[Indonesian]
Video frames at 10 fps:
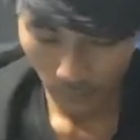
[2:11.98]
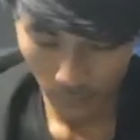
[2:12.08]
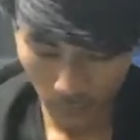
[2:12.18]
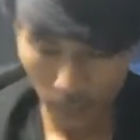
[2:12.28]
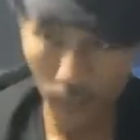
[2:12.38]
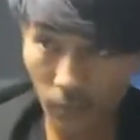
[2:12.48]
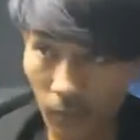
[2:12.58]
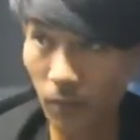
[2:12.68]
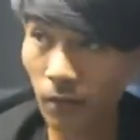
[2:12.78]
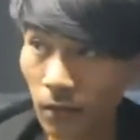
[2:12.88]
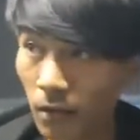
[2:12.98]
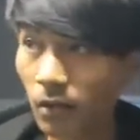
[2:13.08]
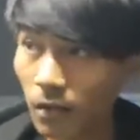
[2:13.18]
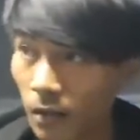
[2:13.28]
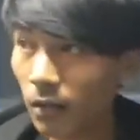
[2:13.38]
selama berjualan
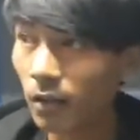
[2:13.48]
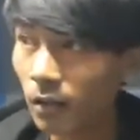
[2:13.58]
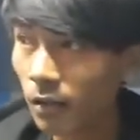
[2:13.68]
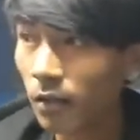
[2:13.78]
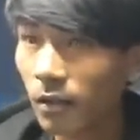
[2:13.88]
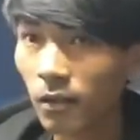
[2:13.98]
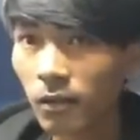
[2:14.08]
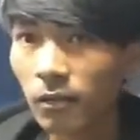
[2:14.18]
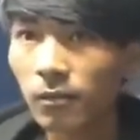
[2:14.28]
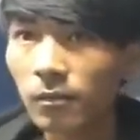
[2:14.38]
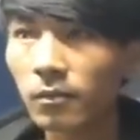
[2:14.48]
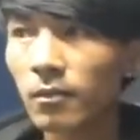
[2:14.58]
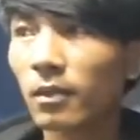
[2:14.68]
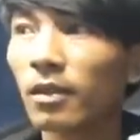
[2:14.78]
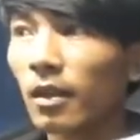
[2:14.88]
di masa pandemi ini?
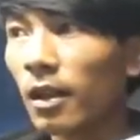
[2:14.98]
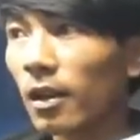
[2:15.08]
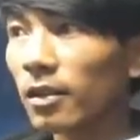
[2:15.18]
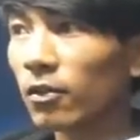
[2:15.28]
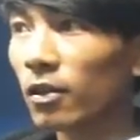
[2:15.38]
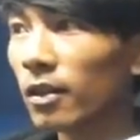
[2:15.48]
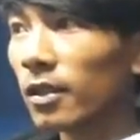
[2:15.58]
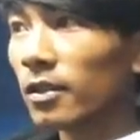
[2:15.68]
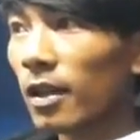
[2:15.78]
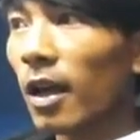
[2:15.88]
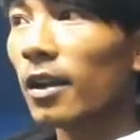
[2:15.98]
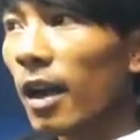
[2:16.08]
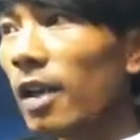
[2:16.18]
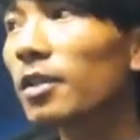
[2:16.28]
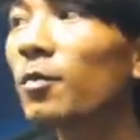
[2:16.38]
ya kesulitan sih
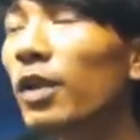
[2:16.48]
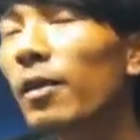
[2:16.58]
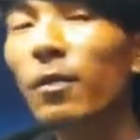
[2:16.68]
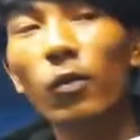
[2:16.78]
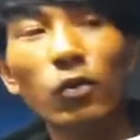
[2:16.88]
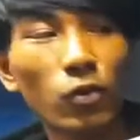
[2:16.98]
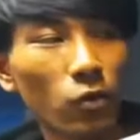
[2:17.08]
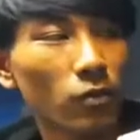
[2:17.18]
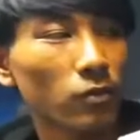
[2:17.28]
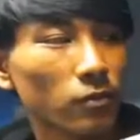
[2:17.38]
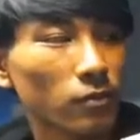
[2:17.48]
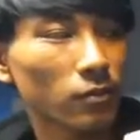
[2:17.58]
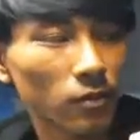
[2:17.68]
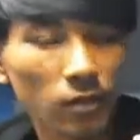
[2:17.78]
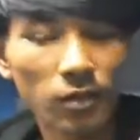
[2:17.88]
ada sepi pengunjung
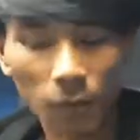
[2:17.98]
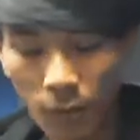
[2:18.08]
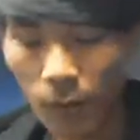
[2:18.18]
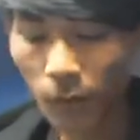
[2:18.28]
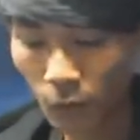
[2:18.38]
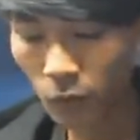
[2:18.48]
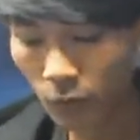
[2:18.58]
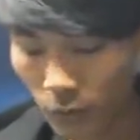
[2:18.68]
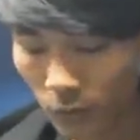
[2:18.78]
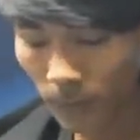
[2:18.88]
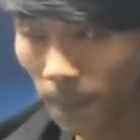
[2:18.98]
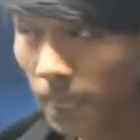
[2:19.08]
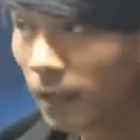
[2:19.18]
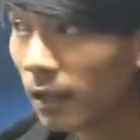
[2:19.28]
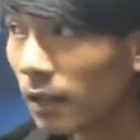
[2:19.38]
sepi pengunjung
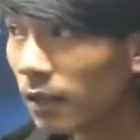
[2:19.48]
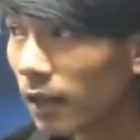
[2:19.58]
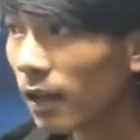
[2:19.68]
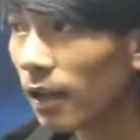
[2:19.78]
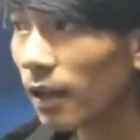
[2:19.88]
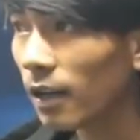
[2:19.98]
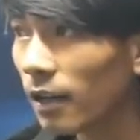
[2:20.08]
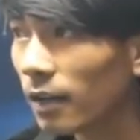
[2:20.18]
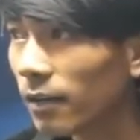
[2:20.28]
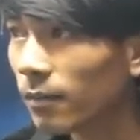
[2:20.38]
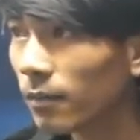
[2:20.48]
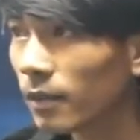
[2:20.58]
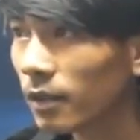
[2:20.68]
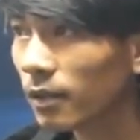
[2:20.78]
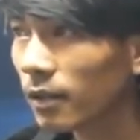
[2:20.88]
ya
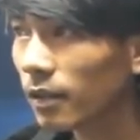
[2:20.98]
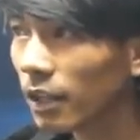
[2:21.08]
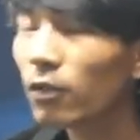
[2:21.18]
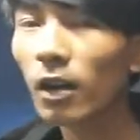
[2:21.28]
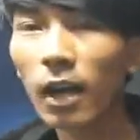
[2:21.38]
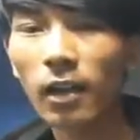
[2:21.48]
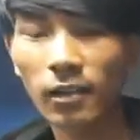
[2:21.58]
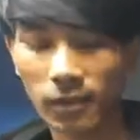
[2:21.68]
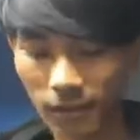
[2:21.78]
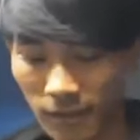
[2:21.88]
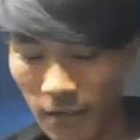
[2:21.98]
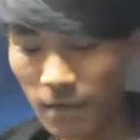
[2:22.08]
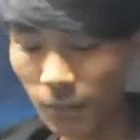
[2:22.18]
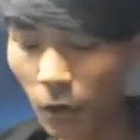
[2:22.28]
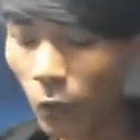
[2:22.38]
itulah
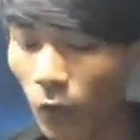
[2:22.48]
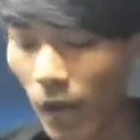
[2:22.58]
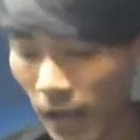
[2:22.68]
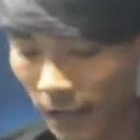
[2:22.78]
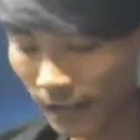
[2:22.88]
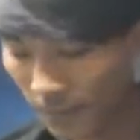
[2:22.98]
berkurang